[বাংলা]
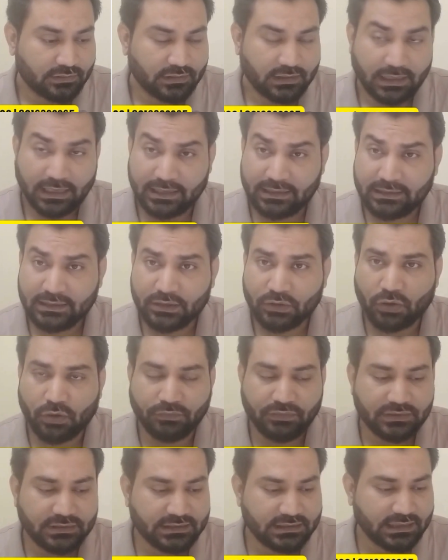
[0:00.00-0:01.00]
অ্যান্ড দ্য
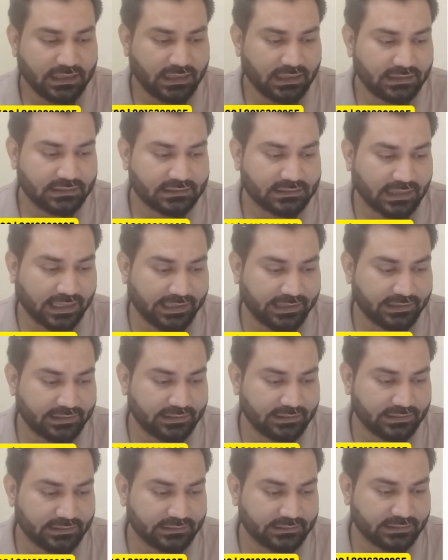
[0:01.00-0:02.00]
অফিসিয়াল সাইট
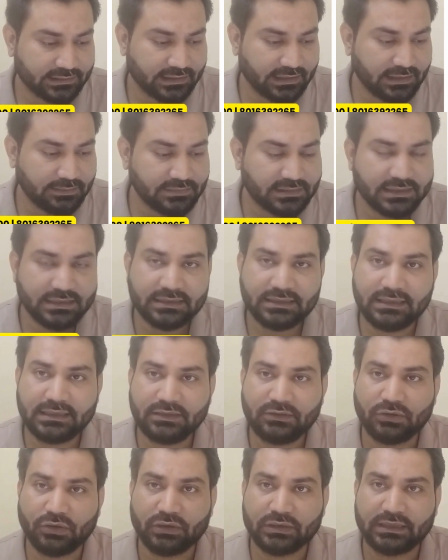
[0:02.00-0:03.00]
ইজ এনসিসি
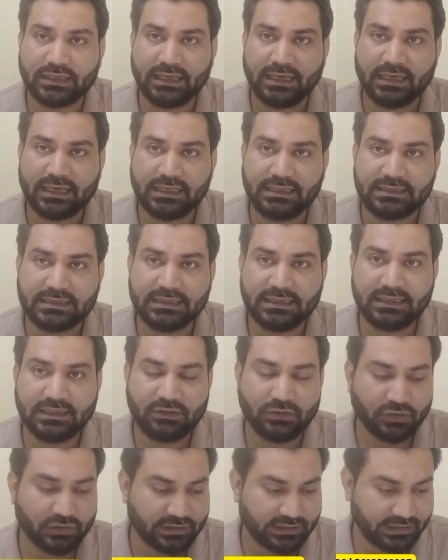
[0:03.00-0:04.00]
ডট এনআইসি
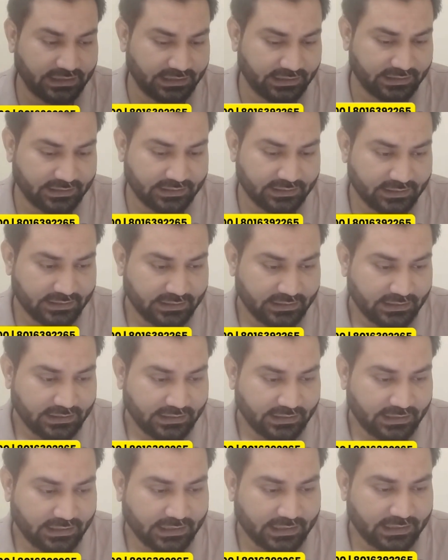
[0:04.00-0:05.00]
ডট ইন
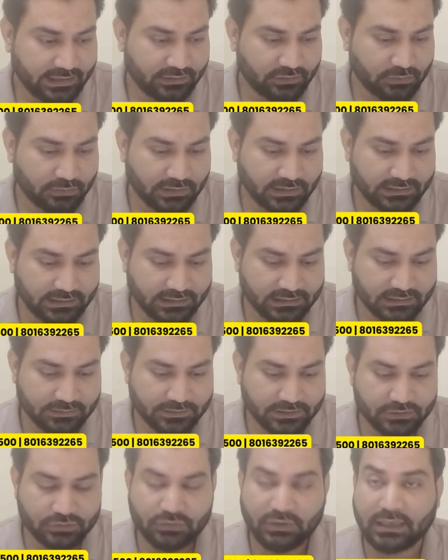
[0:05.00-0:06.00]
এখানে তোমরা দেখতে
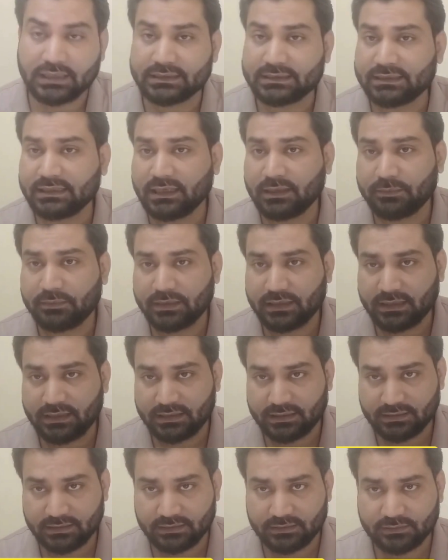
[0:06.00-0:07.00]
পাচ্ছ আজকে আমরা
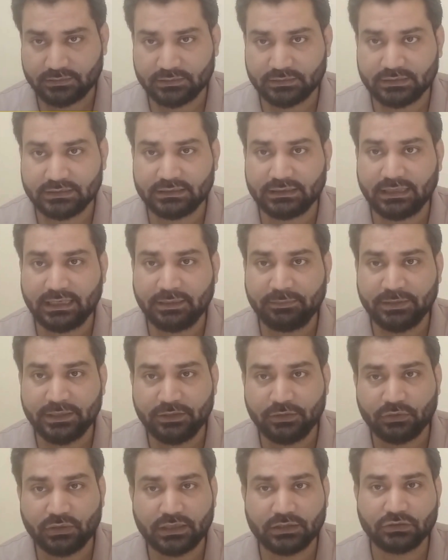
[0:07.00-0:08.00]
এই
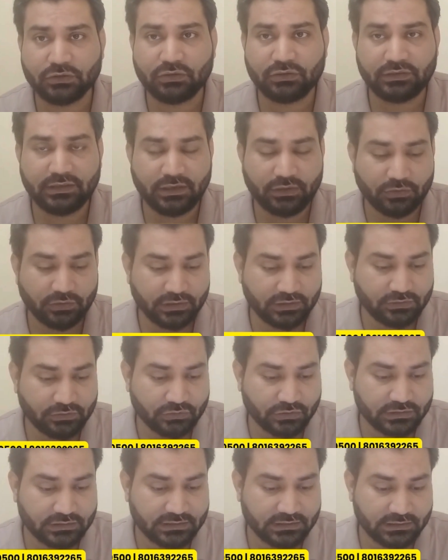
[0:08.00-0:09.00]
ভিডিওটা যখন রেকর্ডিং
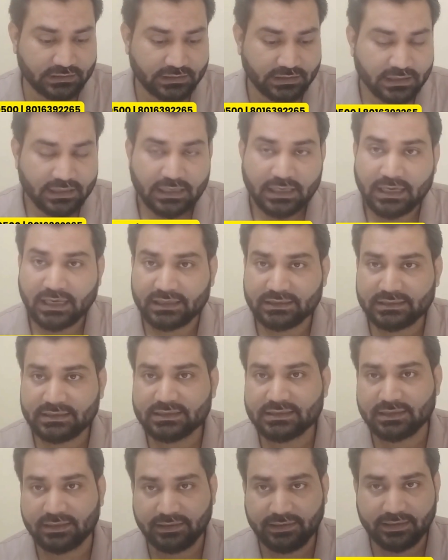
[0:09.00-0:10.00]
করছি আজকে
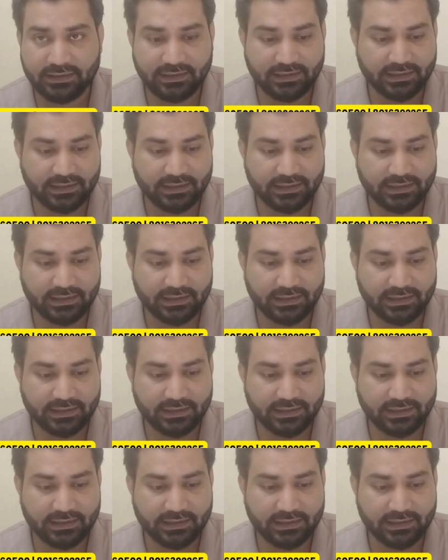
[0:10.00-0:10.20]
সানডে